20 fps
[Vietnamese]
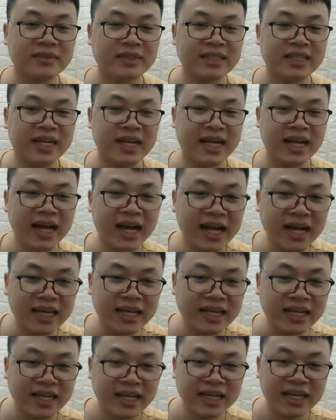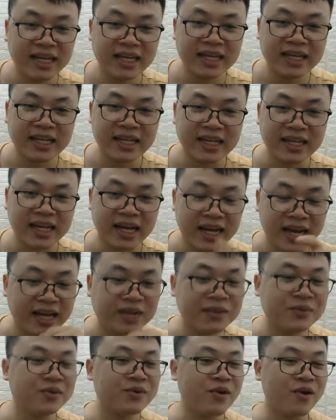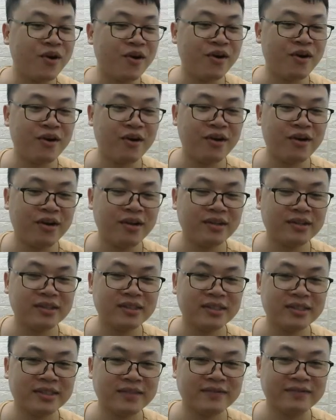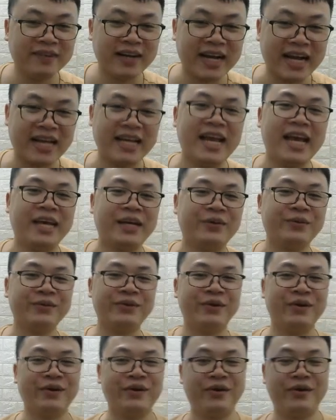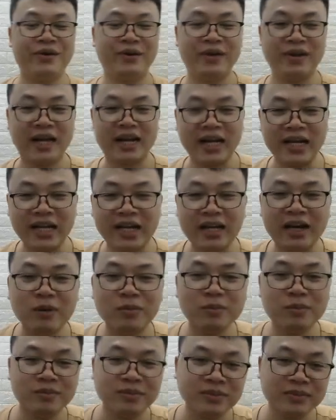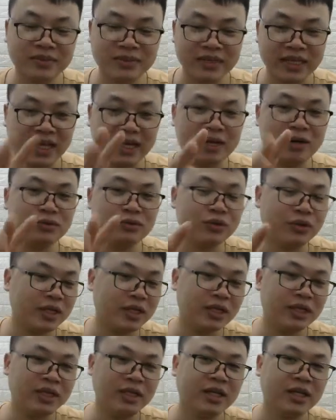đấy, cái này cũng có và cái này cũng có. À, cái này không, cái không cho đi.